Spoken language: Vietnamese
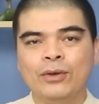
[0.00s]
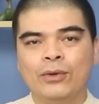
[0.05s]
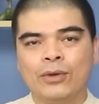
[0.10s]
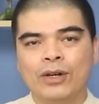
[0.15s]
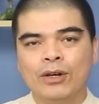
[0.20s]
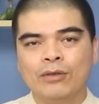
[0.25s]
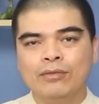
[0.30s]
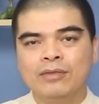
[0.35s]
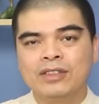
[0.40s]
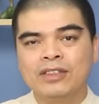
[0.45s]
thổ
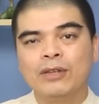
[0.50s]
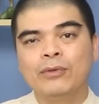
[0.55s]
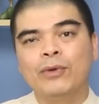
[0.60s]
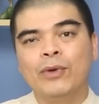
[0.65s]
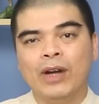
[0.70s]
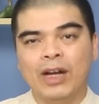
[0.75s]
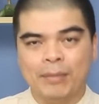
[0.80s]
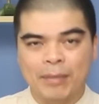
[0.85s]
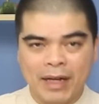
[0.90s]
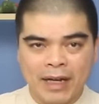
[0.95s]
công, sông
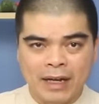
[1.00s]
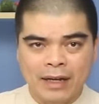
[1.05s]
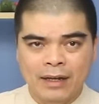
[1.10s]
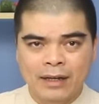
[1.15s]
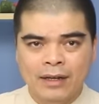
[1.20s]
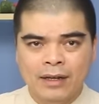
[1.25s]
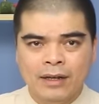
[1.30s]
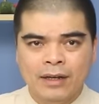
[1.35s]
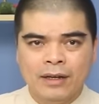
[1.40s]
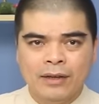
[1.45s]
có Hà Bá.
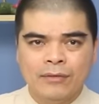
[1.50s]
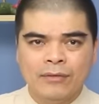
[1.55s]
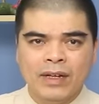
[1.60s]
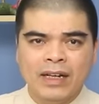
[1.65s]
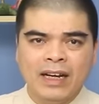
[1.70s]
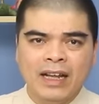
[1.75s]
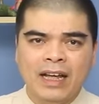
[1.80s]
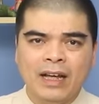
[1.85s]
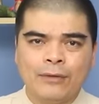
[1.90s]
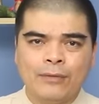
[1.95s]

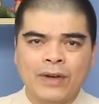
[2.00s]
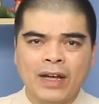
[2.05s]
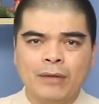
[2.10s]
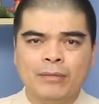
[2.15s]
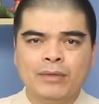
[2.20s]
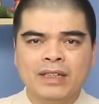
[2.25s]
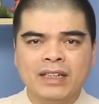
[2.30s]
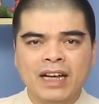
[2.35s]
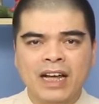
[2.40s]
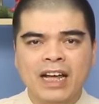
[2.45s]
Vậy là
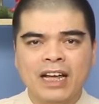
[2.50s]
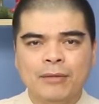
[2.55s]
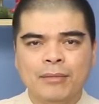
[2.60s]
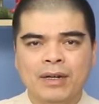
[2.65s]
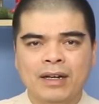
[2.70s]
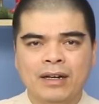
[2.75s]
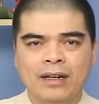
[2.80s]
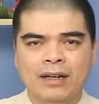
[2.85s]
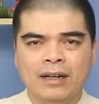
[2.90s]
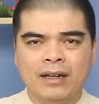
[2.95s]
phàm những ai
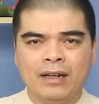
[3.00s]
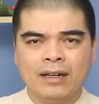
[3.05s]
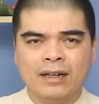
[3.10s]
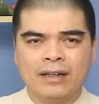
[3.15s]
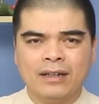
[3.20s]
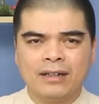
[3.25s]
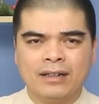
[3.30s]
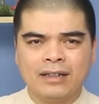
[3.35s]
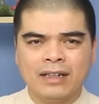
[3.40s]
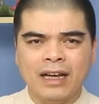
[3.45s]
mà
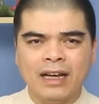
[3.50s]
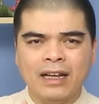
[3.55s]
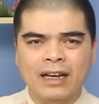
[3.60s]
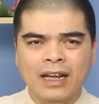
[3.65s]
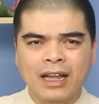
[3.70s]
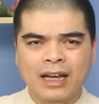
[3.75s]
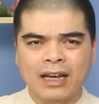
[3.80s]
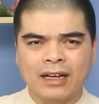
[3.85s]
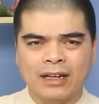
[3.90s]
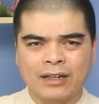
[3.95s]
đã
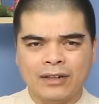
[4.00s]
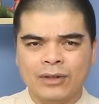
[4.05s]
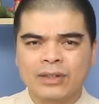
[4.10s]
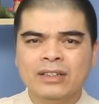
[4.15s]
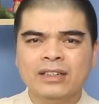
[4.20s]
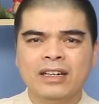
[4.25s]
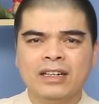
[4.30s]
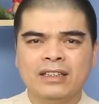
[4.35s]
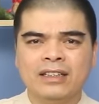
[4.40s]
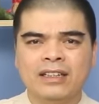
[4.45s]
là con
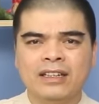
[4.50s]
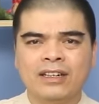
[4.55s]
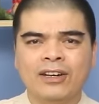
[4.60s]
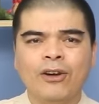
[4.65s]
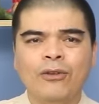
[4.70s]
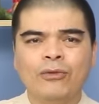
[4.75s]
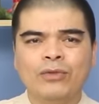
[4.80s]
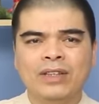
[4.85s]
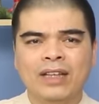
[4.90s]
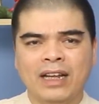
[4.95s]
người thì
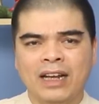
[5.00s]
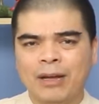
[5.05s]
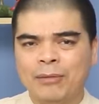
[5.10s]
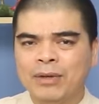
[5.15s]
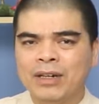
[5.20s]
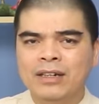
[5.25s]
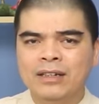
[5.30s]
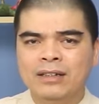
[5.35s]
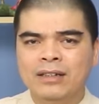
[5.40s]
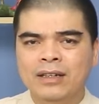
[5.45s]
không thể
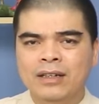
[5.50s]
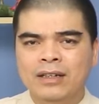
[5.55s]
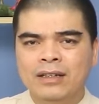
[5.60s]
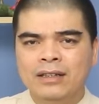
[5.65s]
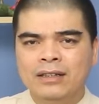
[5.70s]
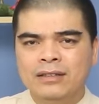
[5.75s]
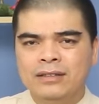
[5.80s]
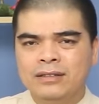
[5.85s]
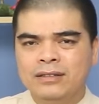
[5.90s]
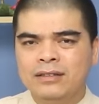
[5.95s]
làm ngơ
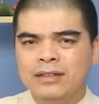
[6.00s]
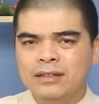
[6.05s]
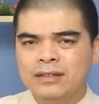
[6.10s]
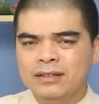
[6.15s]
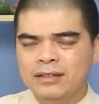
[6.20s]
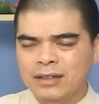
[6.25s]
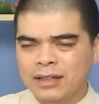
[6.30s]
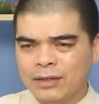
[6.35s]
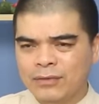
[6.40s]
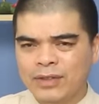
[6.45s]
trước
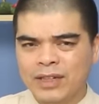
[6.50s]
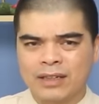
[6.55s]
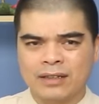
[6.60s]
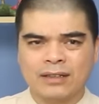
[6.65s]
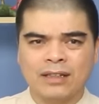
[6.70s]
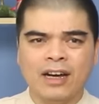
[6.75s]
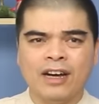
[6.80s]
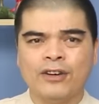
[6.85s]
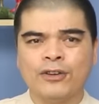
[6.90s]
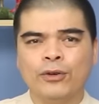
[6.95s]
những cái việc
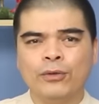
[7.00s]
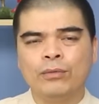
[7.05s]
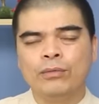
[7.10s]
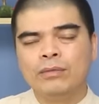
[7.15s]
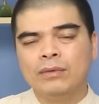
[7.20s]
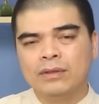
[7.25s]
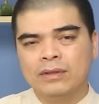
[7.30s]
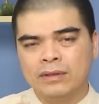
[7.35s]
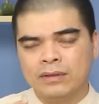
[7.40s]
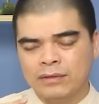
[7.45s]
thờ cúng
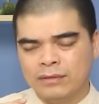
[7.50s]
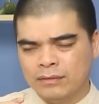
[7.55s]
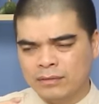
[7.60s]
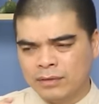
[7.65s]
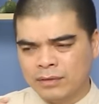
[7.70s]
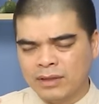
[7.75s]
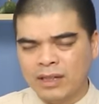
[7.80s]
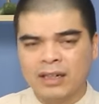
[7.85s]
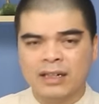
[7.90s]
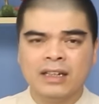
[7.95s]

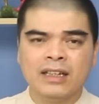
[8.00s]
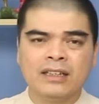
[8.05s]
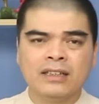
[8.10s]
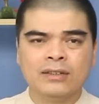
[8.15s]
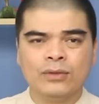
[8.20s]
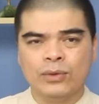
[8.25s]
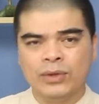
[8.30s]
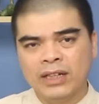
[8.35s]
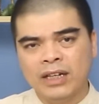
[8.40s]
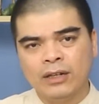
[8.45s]
thần linh
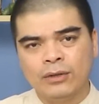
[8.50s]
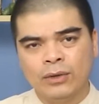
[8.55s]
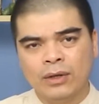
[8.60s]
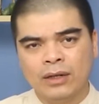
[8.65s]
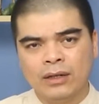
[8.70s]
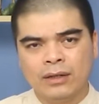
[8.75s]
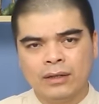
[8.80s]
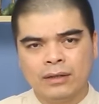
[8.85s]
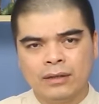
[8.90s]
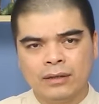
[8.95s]
thổ địa, đúng
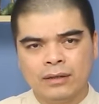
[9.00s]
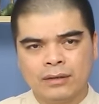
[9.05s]
không ạ?